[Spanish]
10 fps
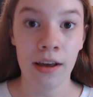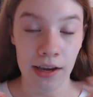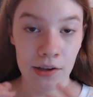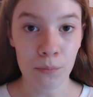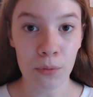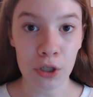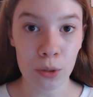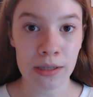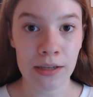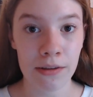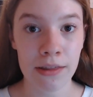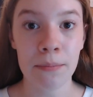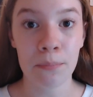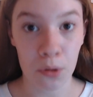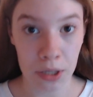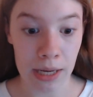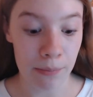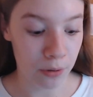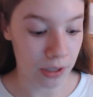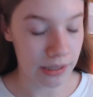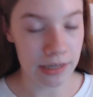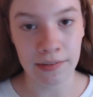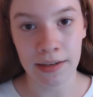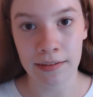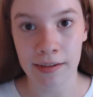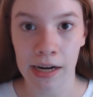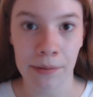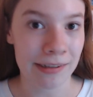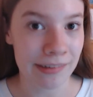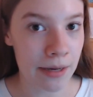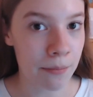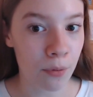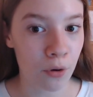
Es un poquito más difícil, ¿por qué? Porque tienes que echarle más tiempo,